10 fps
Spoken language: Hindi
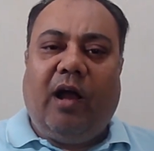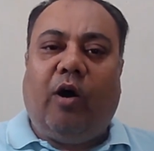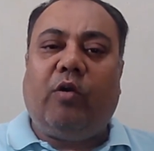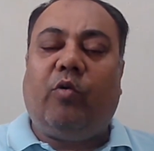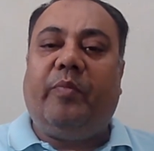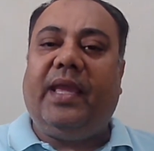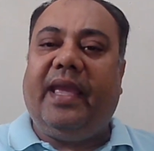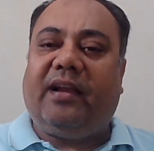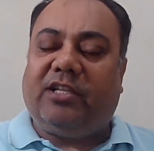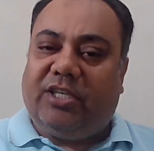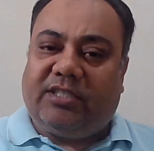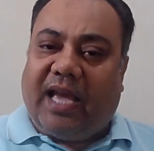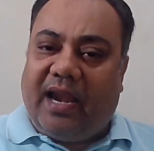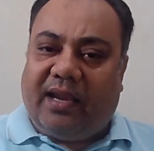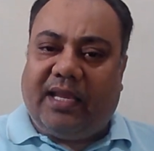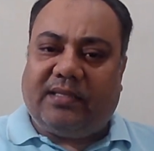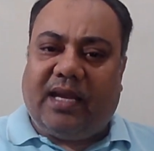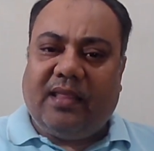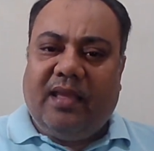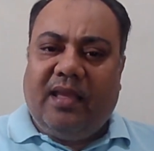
और वो भी एक अच्छी सैलरी के साथ